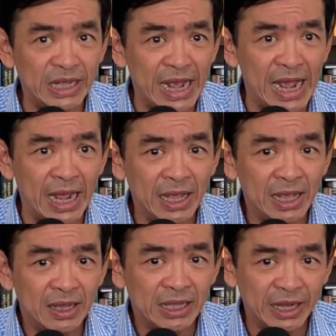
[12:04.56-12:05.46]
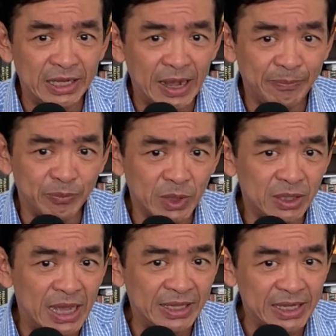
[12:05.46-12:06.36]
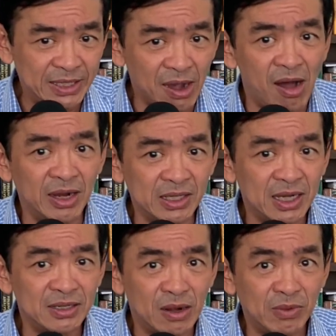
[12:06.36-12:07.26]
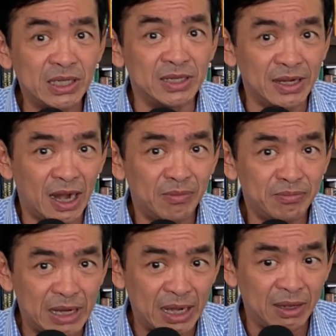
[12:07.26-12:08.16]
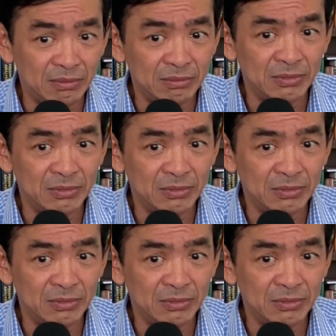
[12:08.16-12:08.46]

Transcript: gia thì um, người ta chỉ cho luật sư trong cái trường hợp mà